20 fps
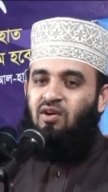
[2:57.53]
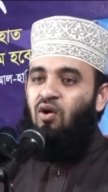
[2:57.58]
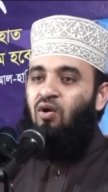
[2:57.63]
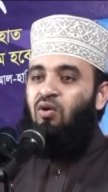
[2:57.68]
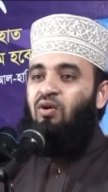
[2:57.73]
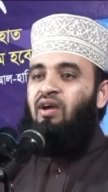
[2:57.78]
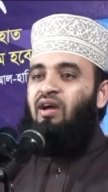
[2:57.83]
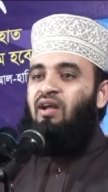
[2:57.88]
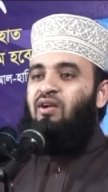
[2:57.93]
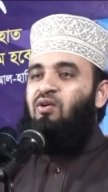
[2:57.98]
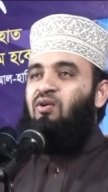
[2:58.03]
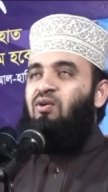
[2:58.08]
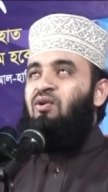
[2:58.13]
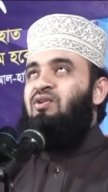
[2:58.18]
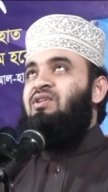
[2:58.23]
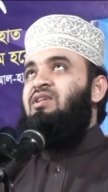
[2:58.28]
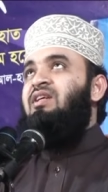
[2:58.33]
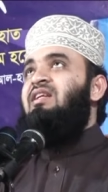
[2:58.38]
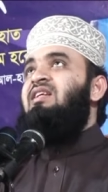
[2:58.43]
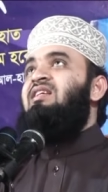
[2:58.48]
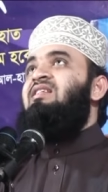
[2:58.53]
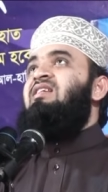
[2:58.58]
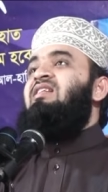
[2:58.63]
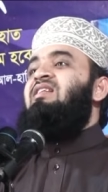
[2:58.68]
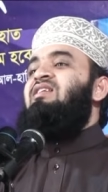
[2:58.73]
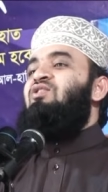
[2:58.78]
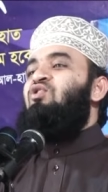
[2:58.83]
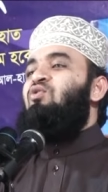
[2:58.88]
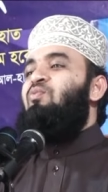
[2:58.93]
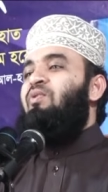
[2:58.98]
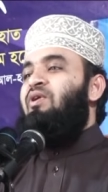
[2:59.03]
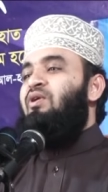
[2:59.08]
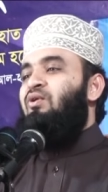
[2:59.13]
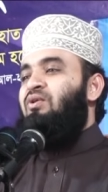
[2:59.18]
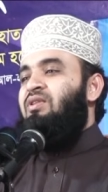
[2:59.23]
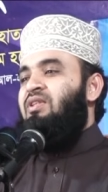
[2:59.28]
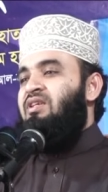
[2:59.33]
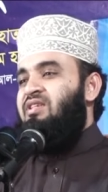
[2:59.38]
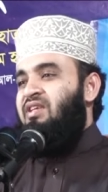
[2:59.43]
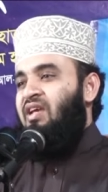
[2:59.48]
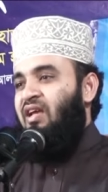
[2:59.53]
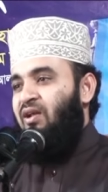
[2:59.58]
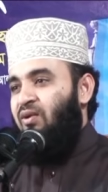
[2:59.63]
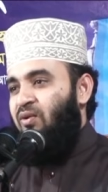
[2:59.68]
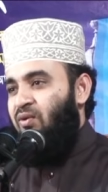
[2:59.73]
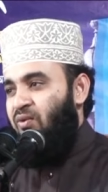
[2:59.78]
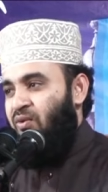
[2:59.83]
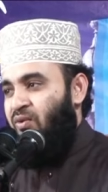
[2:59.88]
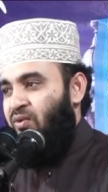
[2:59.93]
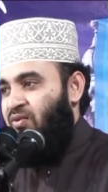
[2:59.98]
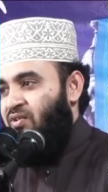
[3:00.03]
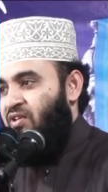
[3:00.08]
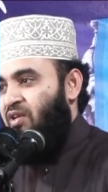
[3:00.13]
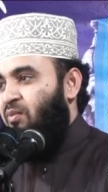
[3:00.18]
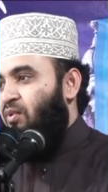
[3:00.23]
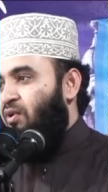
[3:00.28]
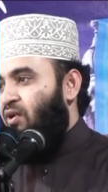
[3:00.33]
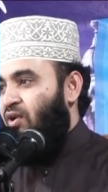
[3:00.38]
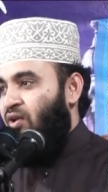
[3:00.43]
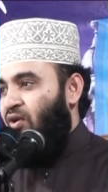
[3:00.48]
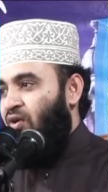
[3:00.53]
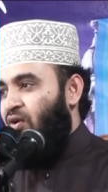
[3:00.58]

অহংকার করলো সে নিজে নিজে উপরে উঠতে চাইল সে বলল